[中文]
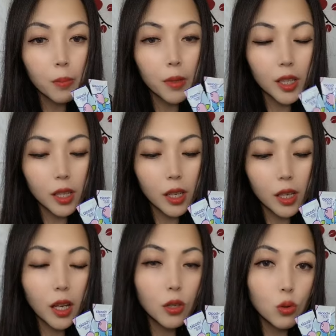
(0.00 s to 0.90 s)
每
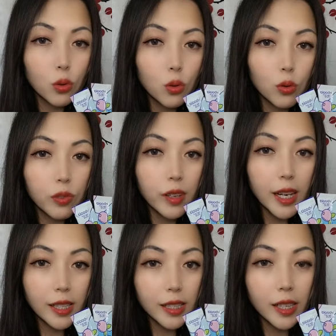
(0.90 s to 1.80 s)
天中午
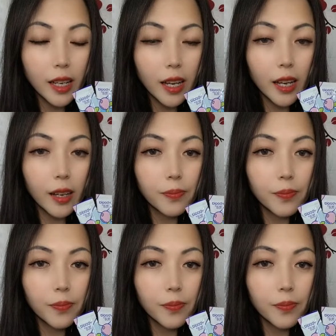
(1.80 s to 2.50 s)
饭前，